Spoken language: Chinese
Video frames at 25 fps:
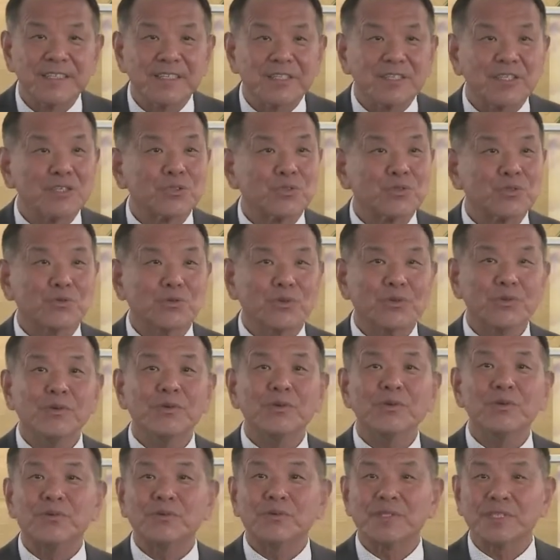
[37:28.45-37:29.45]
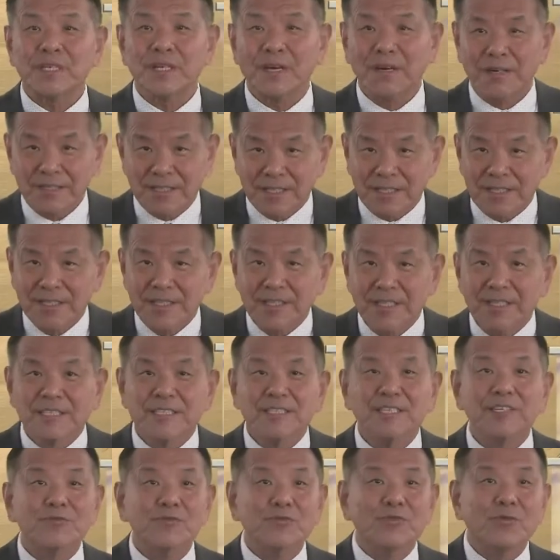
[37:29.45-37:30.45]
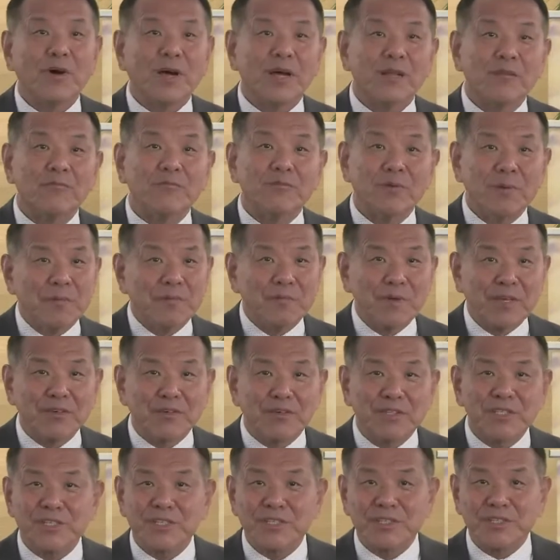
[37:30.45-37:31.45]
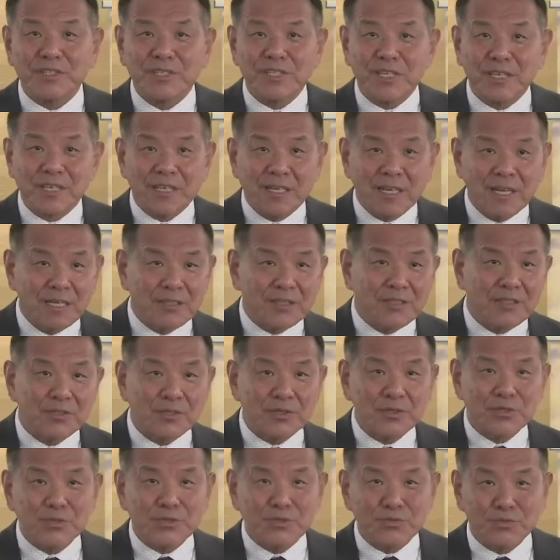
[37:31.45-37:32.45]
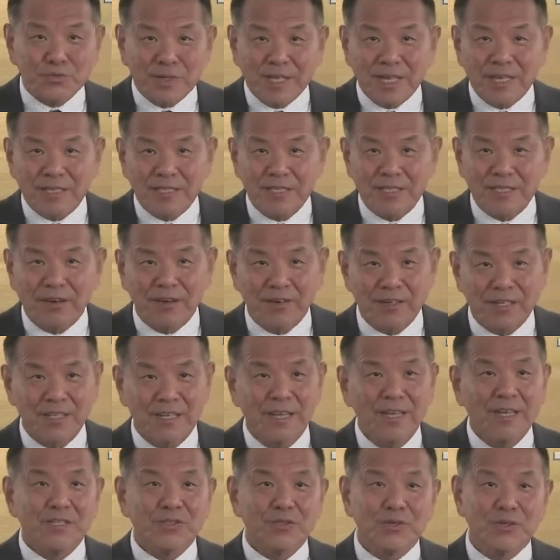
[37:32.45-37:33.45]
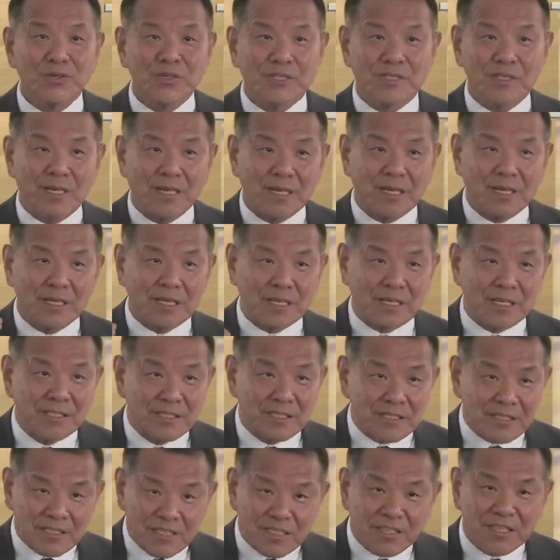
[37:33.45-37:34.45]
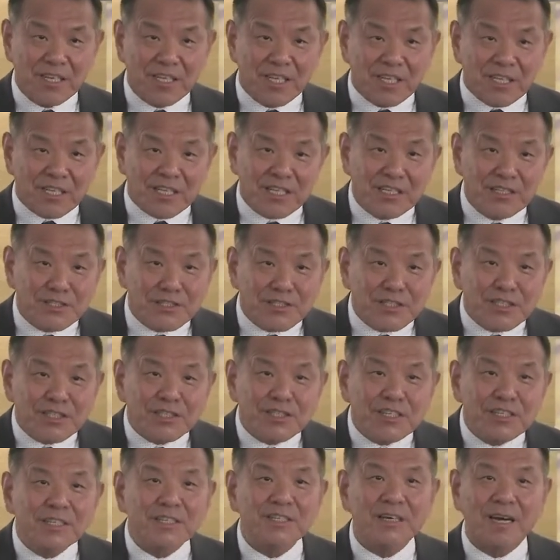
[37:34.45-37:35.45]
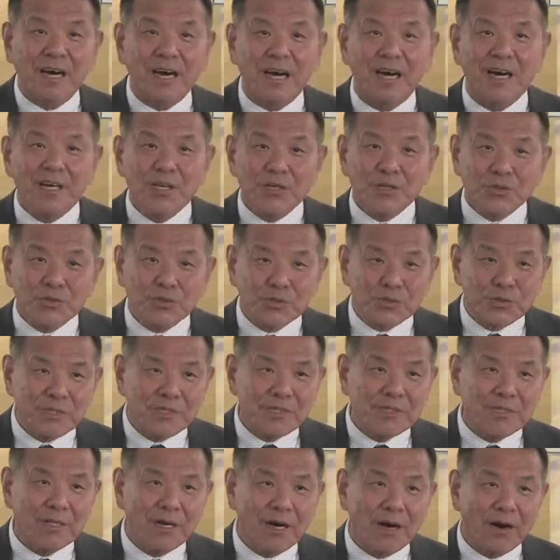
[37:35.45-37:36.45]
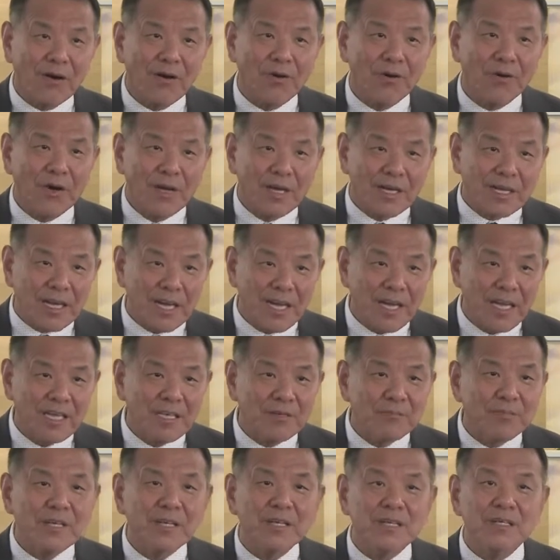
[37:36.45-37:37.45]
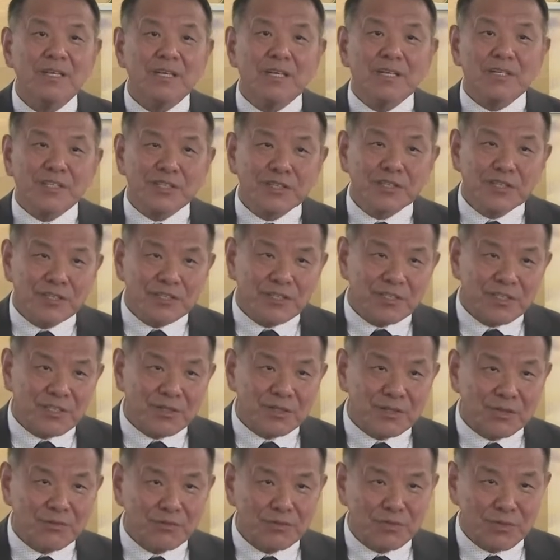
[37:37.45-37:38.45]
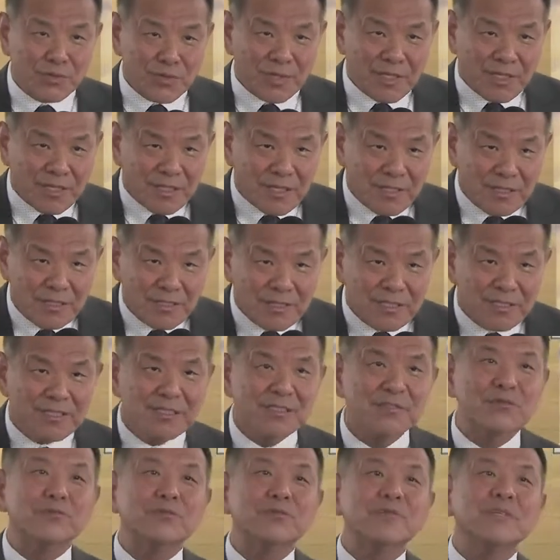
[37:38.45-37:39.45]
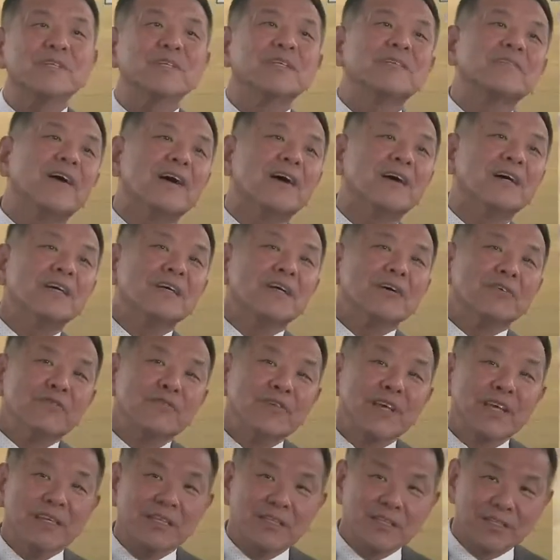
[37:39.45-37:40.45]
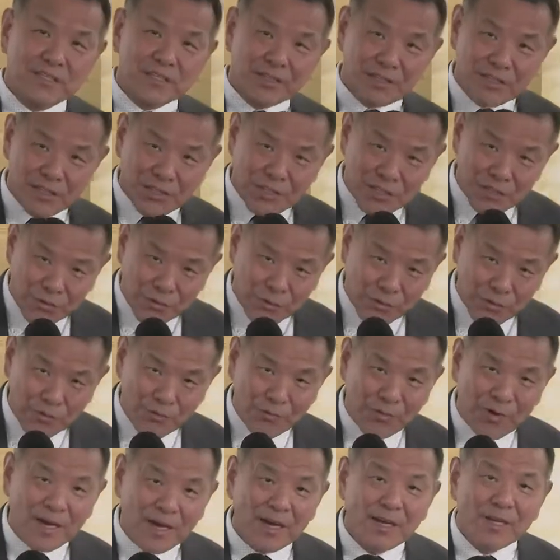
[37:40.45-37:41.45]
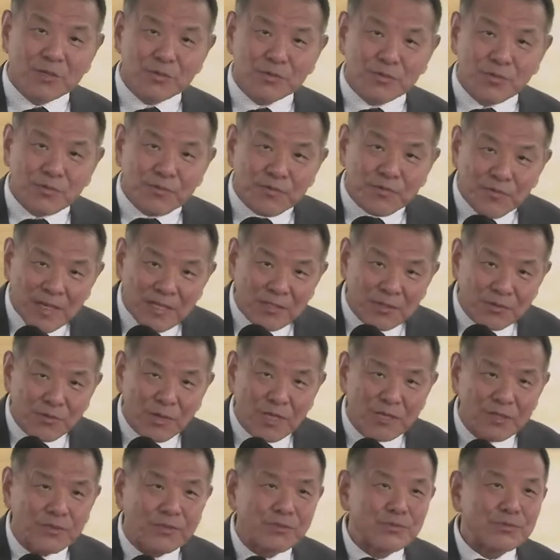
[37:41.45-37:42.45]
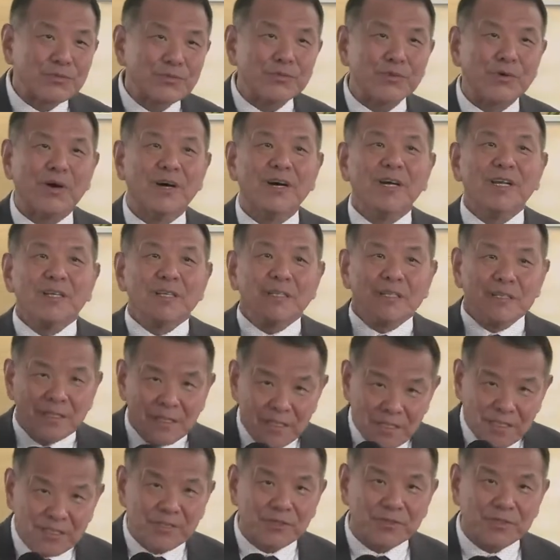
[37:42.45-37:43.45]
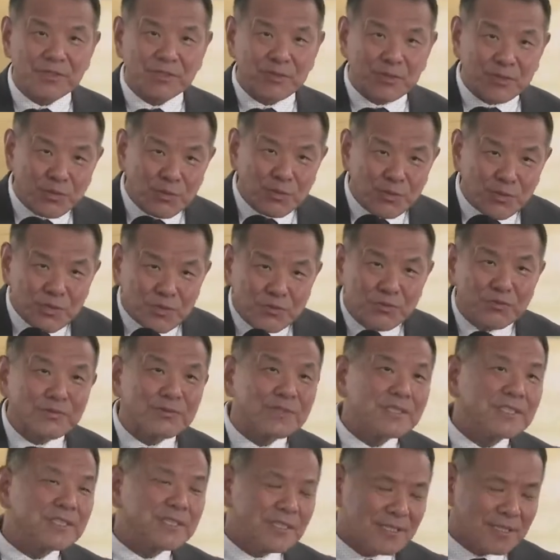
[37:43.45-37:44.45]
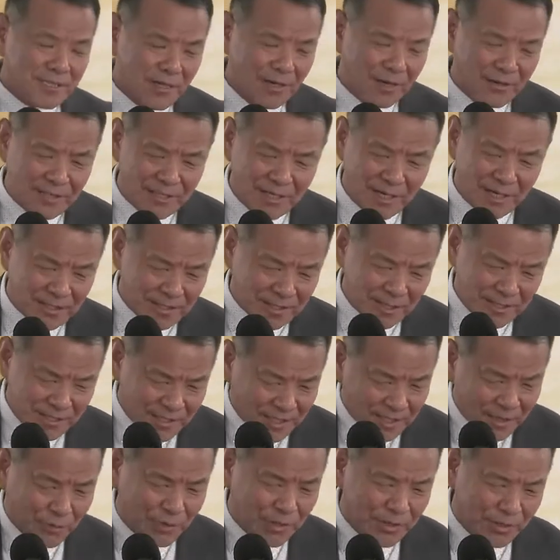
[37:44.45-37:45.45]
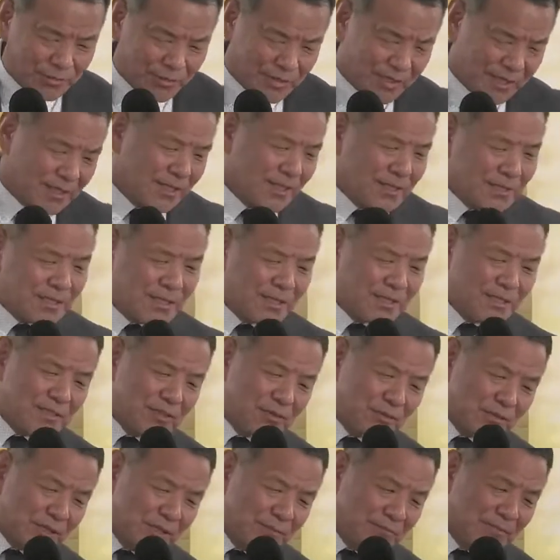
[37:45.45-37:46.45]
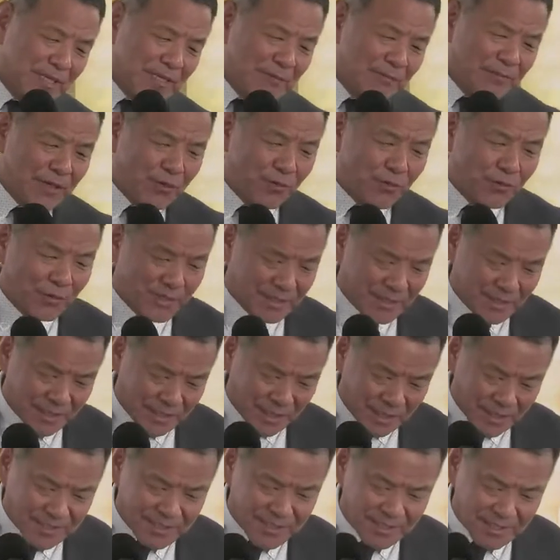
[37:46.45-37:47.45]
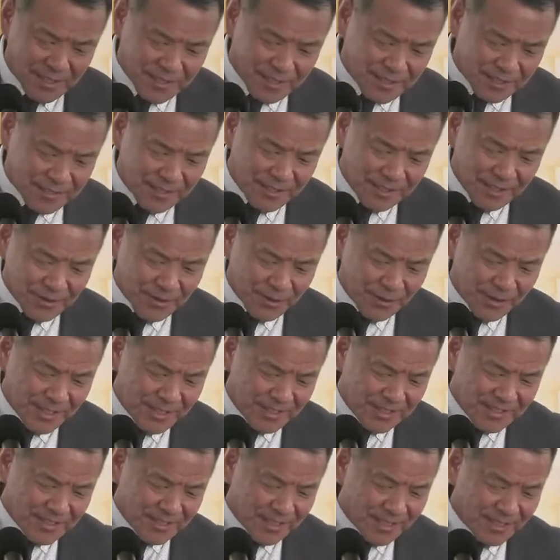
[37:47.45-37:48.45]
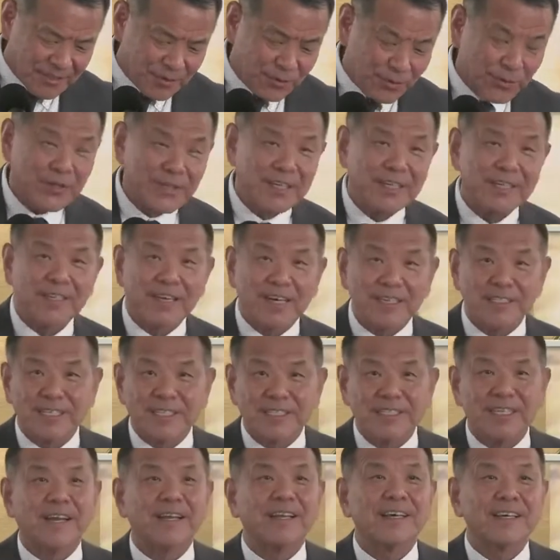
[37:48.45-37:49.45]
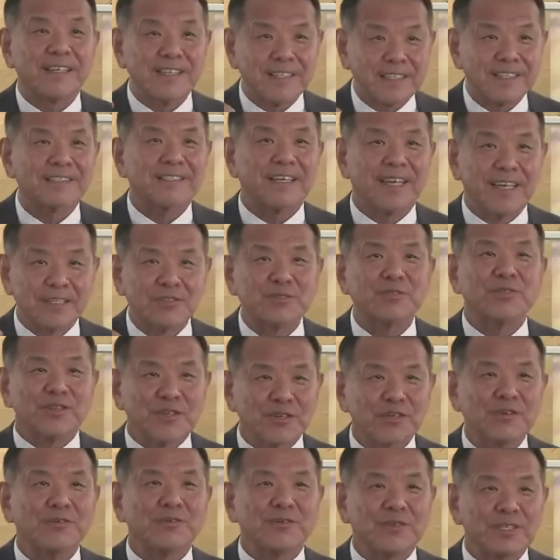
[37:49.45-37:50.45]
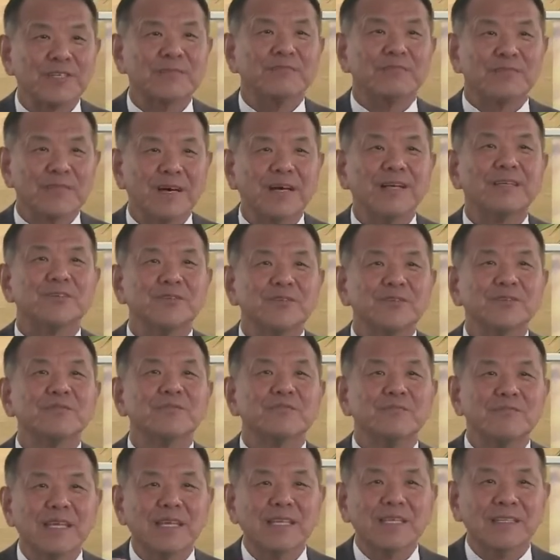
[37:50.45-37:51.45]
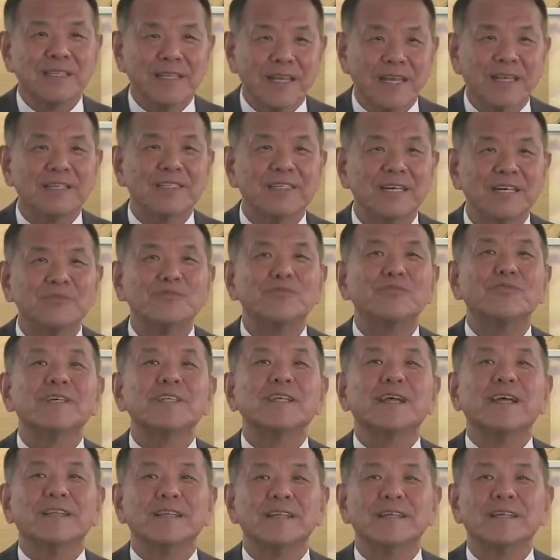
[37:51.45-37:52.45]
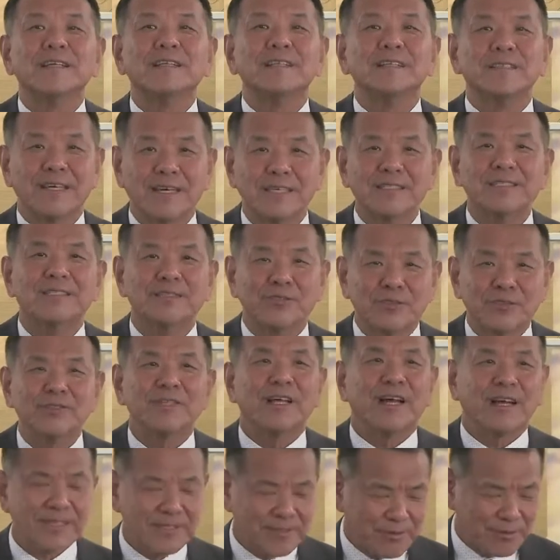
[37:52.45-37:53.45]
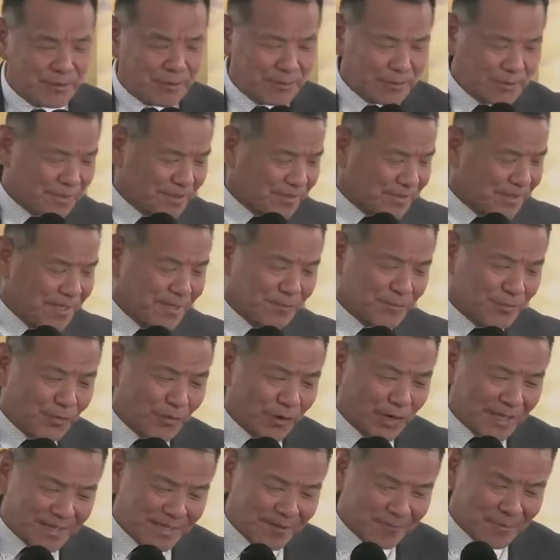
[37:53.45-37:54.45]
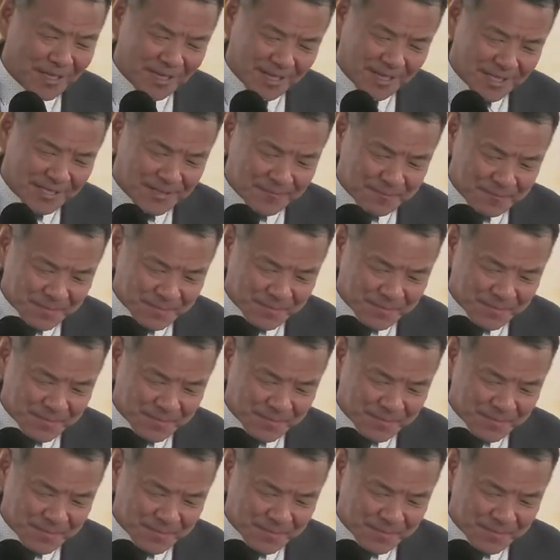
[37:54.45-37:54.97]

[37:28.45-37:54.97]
是绝对有效的，尽管我们没有世间看到的数量效力，却在更这个更深的哈熏陶、改变、彻底从最根基中地方为这个社会文化做翻转的工作，那就是最终极的效益啊！它一定会有的。那有人没没活，那是他自己的事儿，对吧？他就会刚才讲了，在最后审判中没点上墨点的人，他去哪儿？我们就不管他们了啊。